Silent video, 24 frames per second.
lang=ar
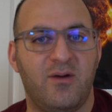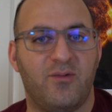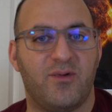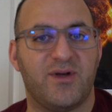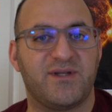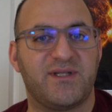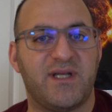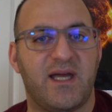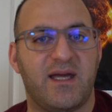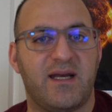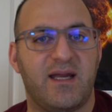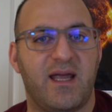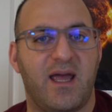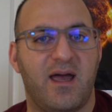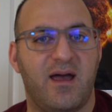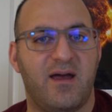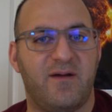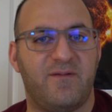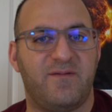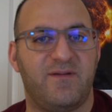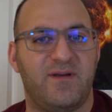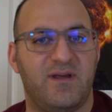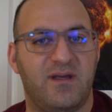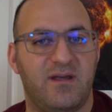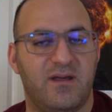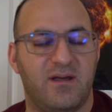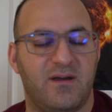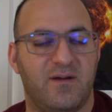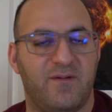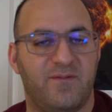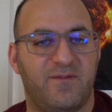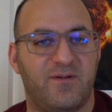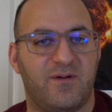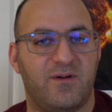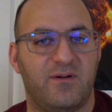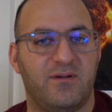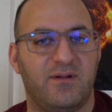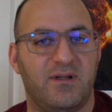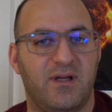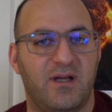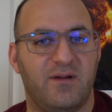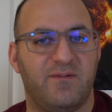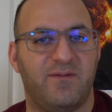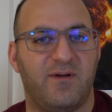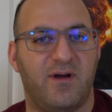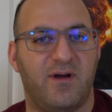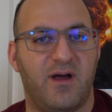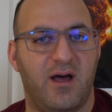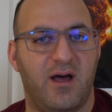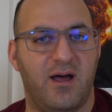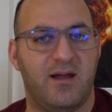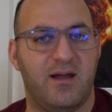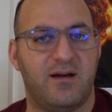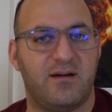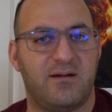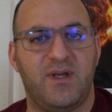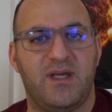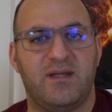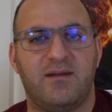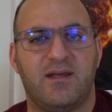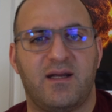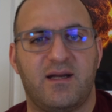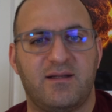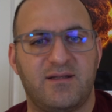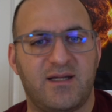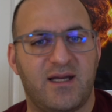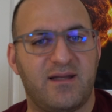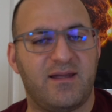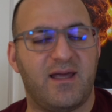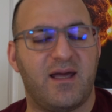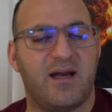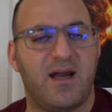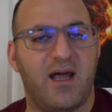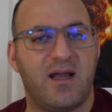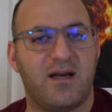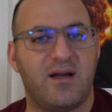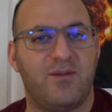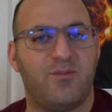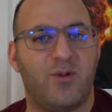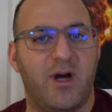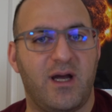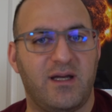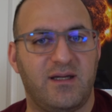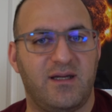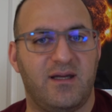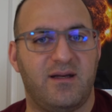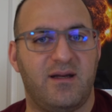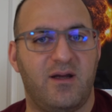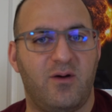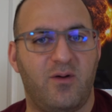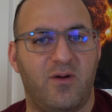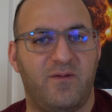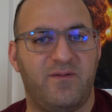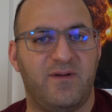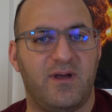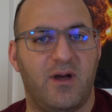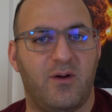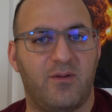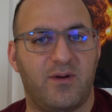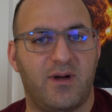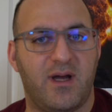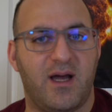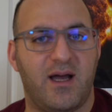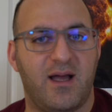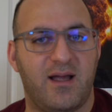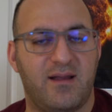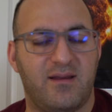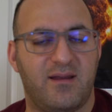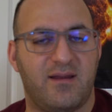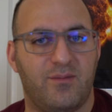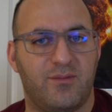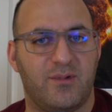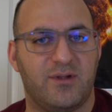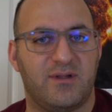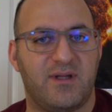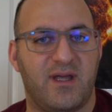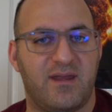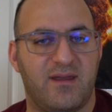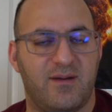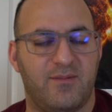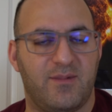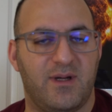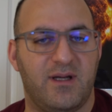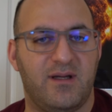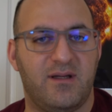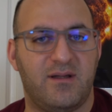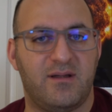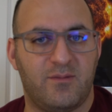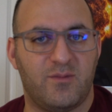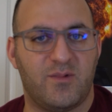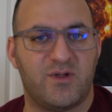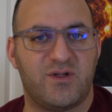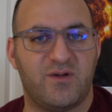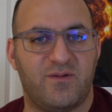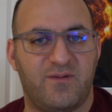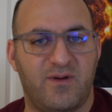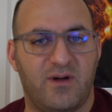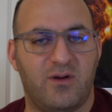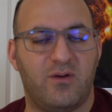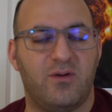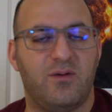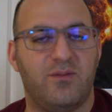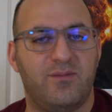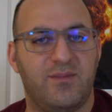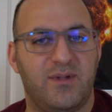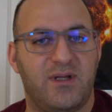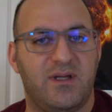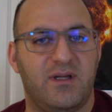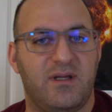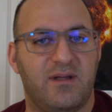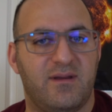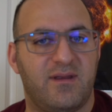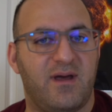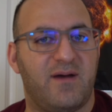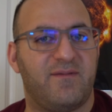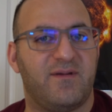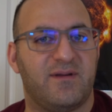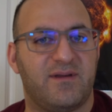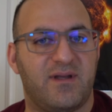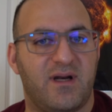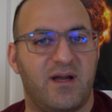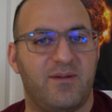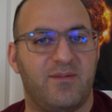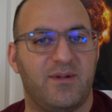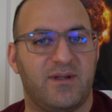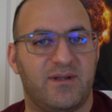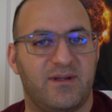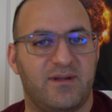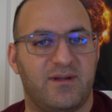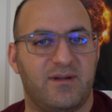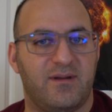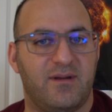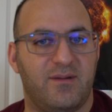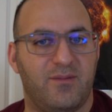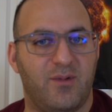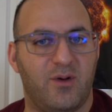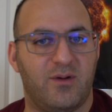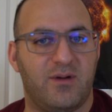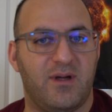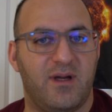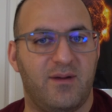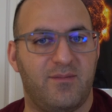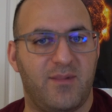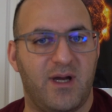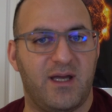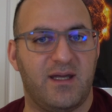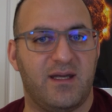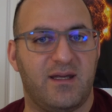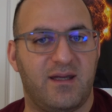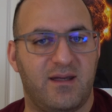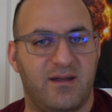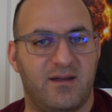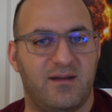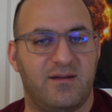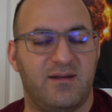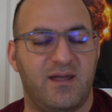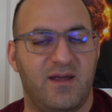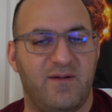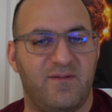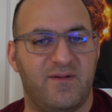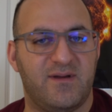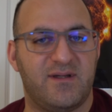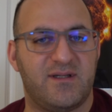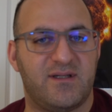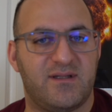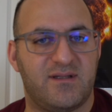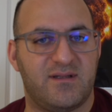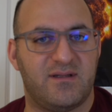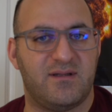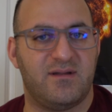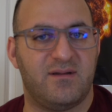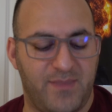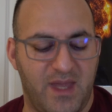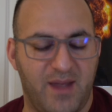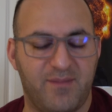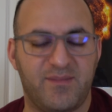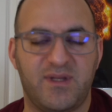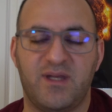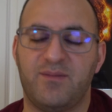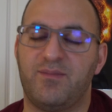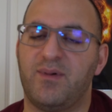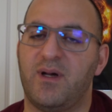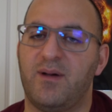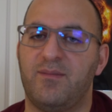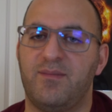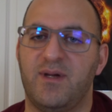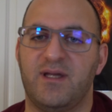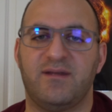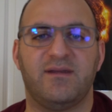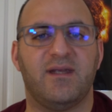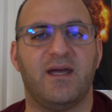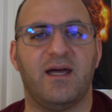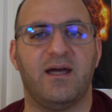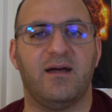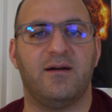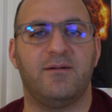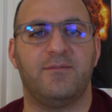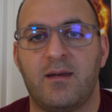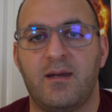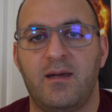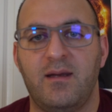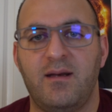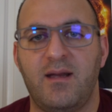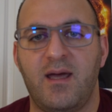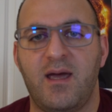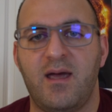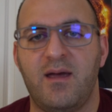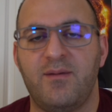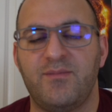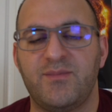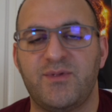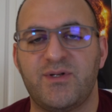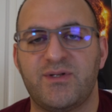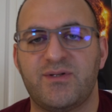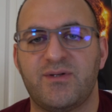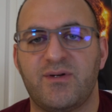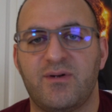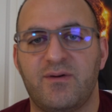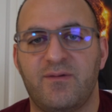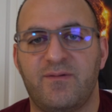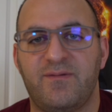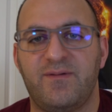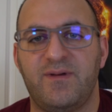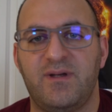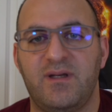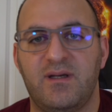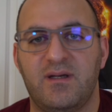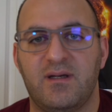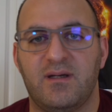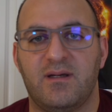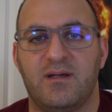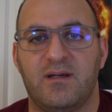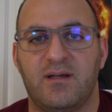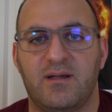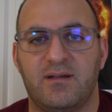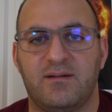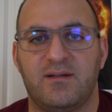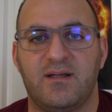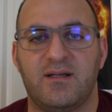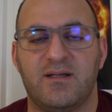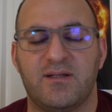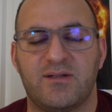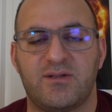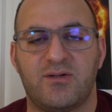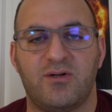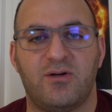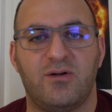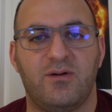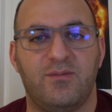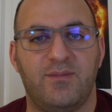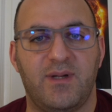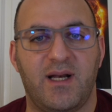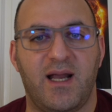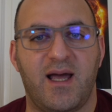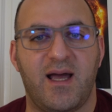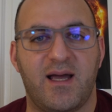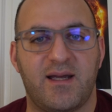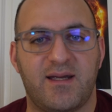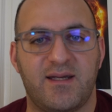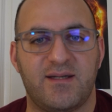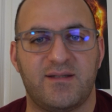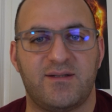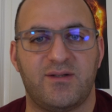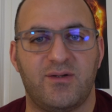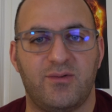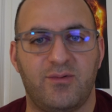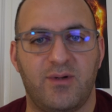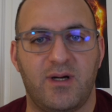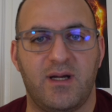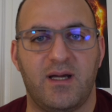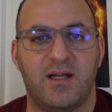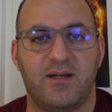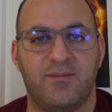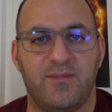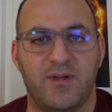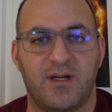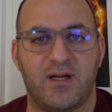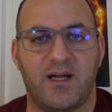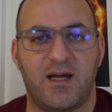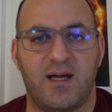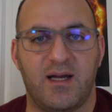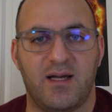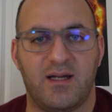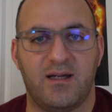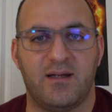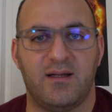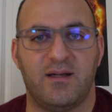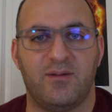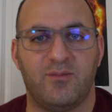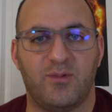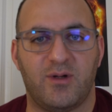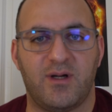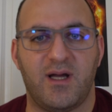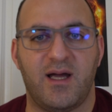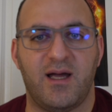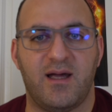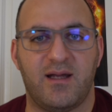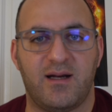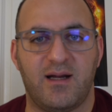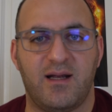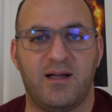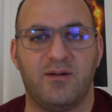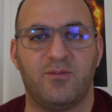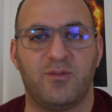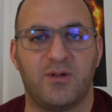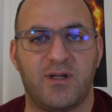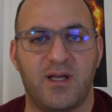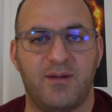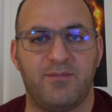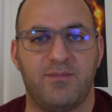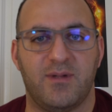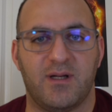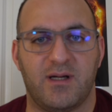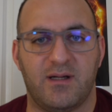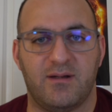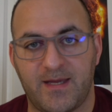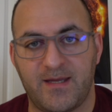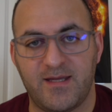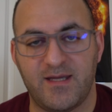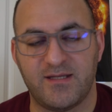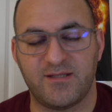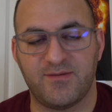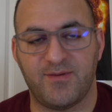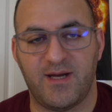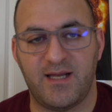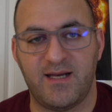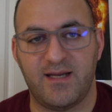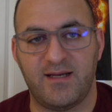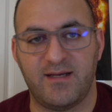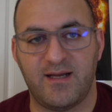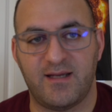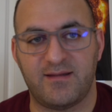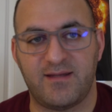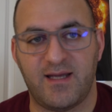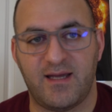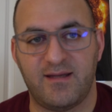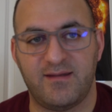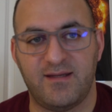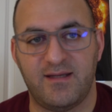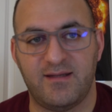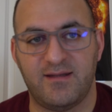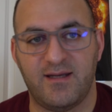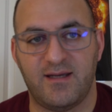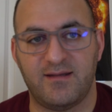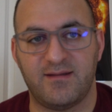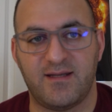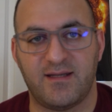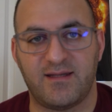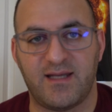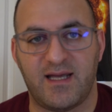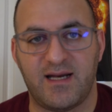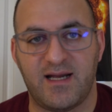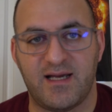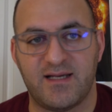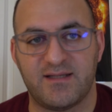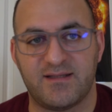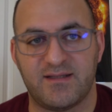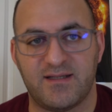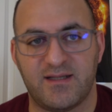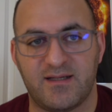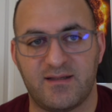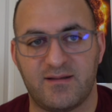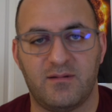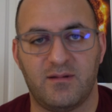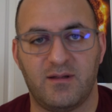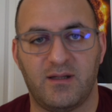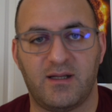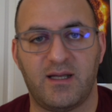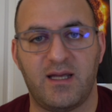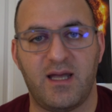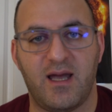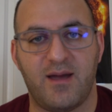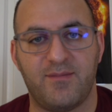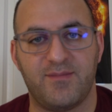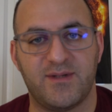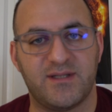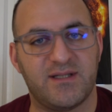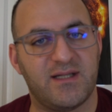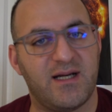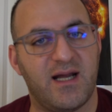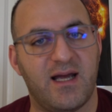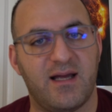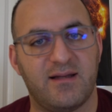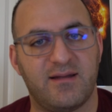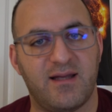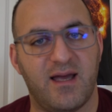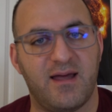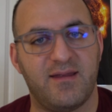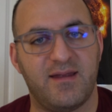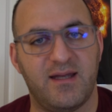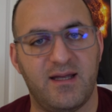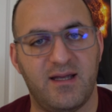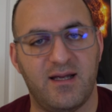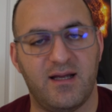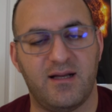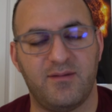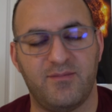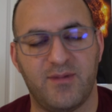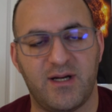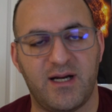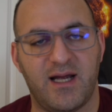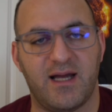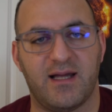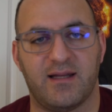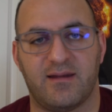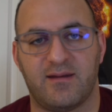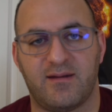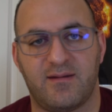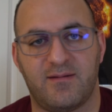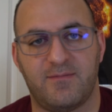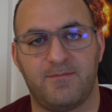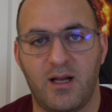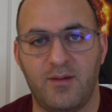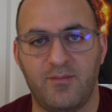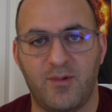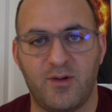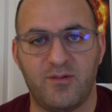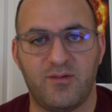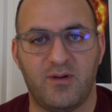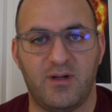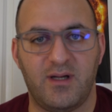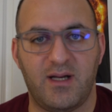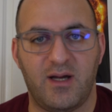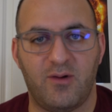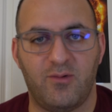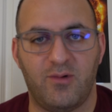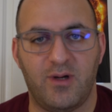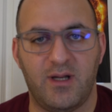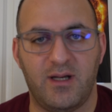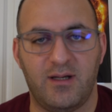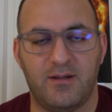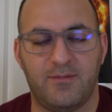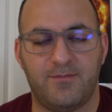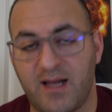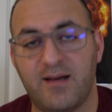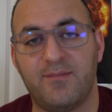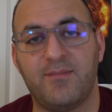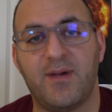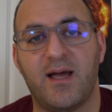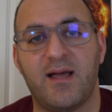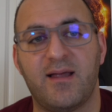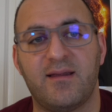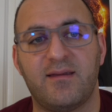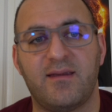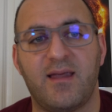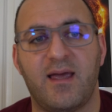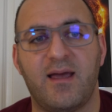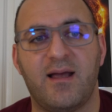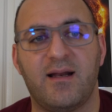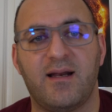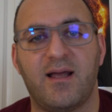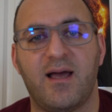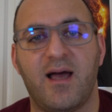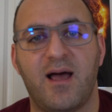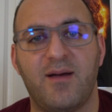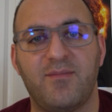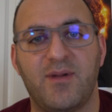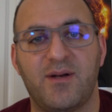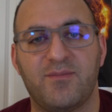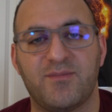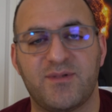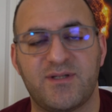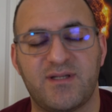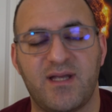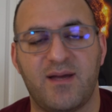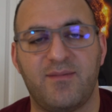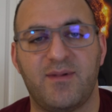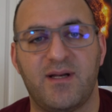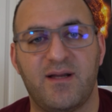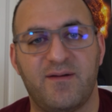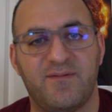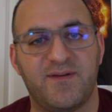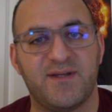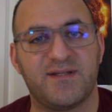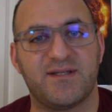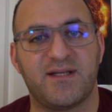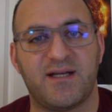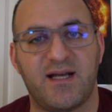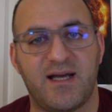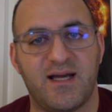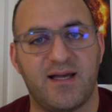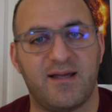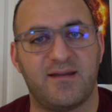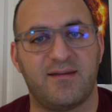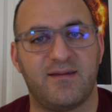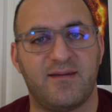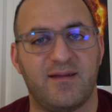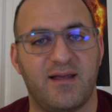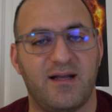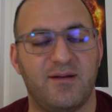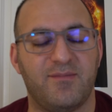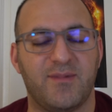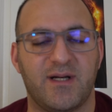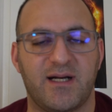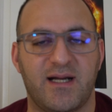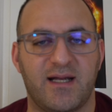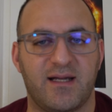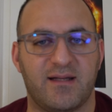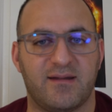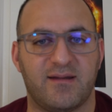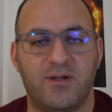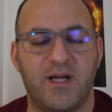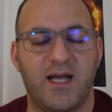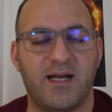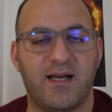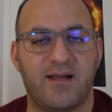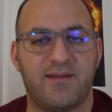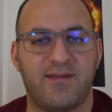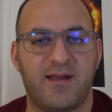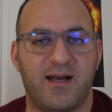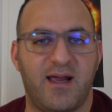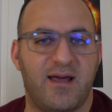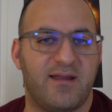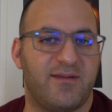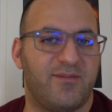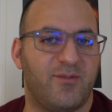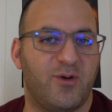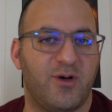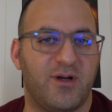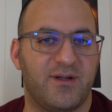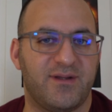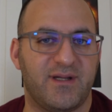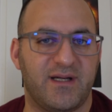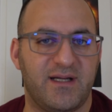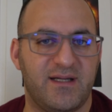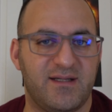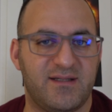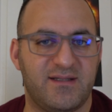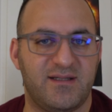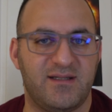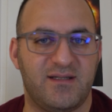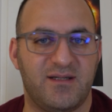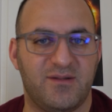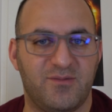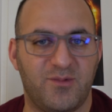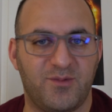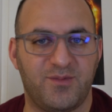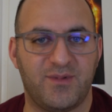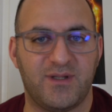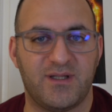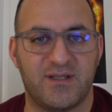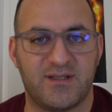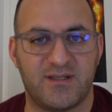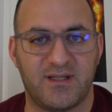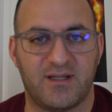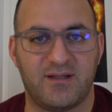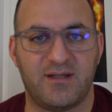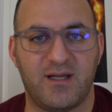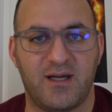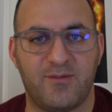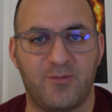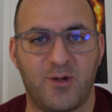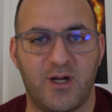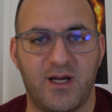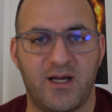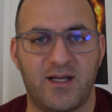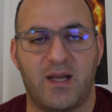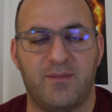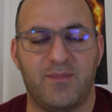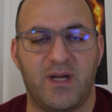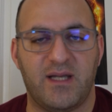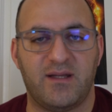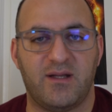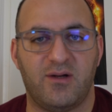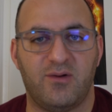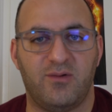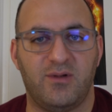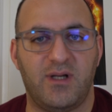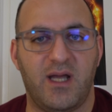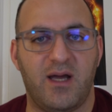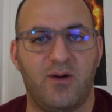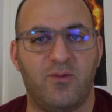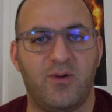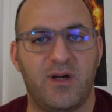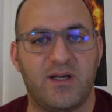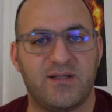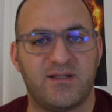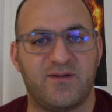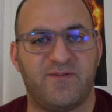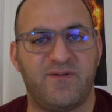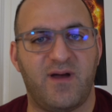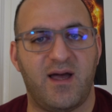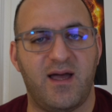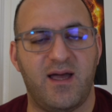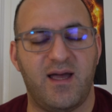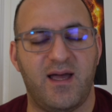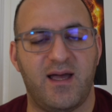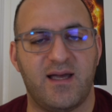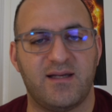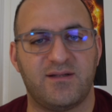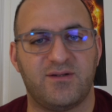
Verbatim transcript: وصهرها في آه، فرن للفخار بدرجات حرارة معينة وفي أوقات منتظمة وسوف أقوم بإضافة رابط موقع مايك ديفيس mdpub أدناه أن أهم جزء في آه، التلسكوب العاكس هو المرآة المقعرة المكبرة يجب علينا تحديد عدة عناصر للقيام بصناعة هذه المرآة الموضوع الأول المادة الخام المستعملة في صناعة المرآة هنالك ثلاث مواد رئيسية ممكن استخدامها المادة الأولى هو صفائح